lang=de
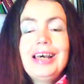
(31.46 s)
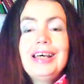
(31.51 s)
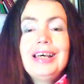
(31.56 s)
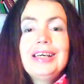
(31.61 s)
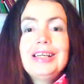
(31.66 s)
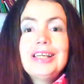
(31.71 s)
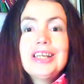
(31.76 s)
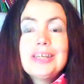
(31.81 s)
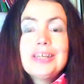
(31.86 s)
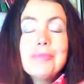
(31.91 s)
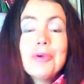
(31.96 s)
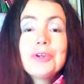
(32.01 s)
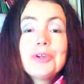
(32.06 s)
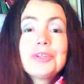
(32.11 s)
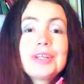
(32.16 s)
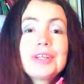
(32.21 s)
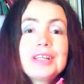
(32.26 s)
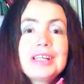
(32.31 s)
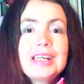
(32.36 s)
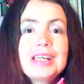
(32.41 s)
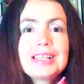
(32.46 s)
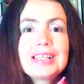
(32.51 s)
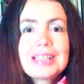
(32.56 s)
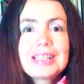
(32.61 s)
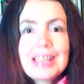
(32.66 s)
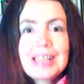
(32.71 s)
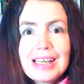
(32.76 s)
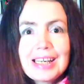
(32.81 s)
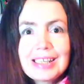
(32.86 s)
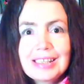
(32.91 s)
Ich möchte dir
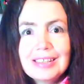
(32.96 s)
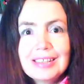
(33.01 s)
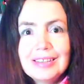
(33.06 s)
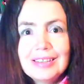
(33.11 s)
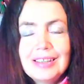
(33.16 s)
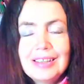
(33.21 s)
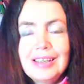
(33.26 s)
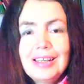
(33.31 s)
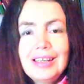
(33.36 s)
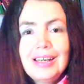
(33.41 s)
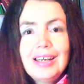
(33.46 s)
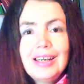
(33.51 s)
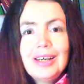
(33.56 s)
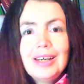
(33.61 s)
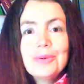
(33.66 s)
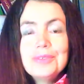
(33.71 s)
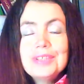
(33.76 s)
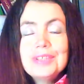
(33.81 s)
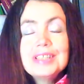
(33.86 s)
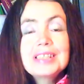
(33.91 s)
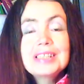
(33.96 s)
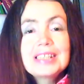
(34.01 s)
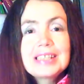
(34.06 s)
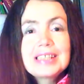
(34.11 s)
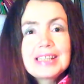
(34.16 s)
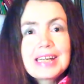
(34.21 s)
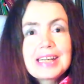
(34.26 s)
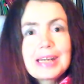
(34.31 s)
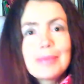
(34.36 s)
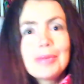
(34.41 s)
zeigen, und dieses
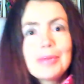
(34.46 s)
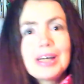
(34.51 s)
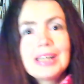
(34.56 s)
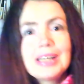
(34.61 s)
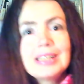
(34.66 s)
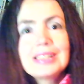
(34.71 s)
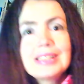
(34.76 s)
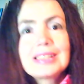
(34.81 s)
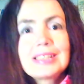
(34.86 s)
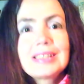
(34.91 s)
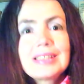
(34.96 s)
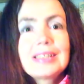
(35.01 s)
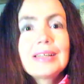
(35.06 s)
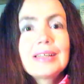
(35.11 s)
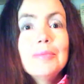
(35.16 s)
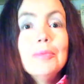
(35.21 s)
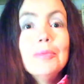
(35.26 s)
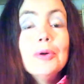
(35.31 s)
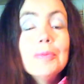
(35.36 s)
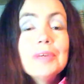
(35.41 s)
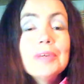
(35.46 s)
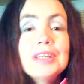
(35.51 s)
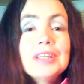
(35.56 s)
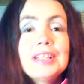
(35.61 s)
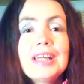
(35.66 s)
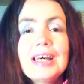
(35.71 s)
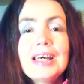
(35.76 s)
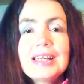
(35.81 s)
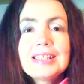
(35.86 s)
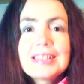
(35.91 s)
Thema ist
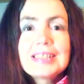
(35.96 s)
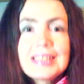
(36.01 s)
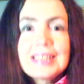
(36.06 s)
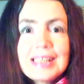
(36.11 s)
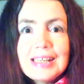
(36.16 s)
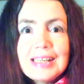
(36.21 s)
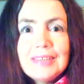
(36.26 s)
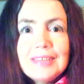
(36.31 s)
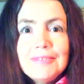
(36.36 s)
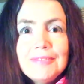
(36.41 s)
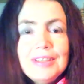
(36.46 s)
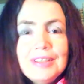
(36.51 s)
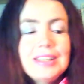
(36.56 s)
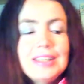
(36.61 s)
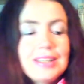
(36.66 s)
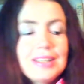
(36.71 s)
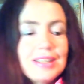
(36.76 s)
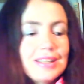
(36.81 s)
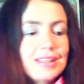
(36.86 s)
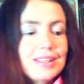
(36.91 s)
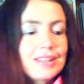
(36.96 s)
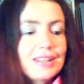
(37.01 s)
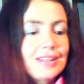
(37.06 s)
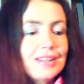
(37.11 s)
momentan sehr wichtig,